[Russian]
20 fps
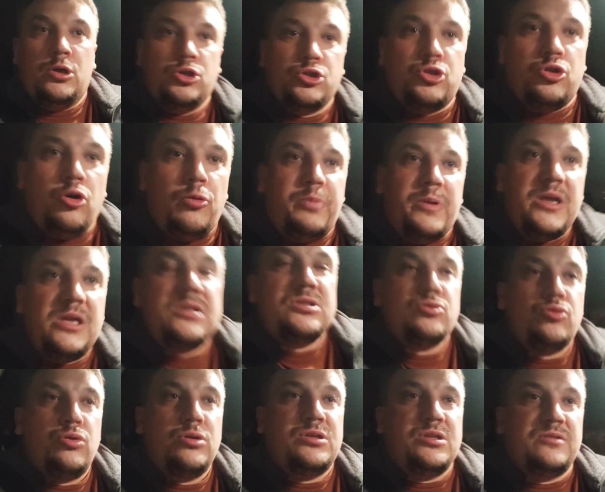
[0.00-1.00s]
Что
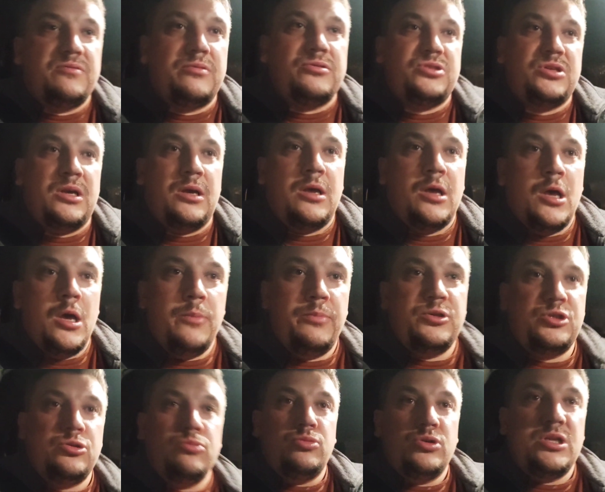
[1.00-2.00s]
происходит вообще?
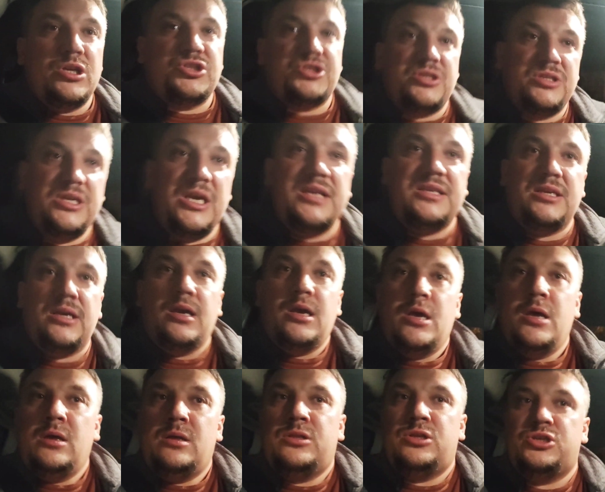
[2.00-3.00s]
Почему наши дети
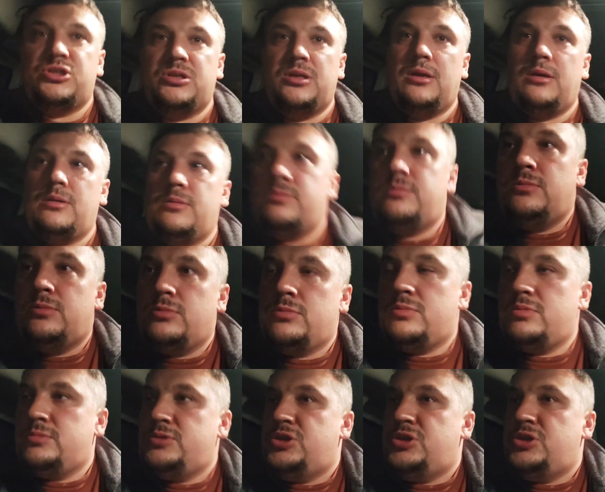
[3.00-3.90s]
должны ну,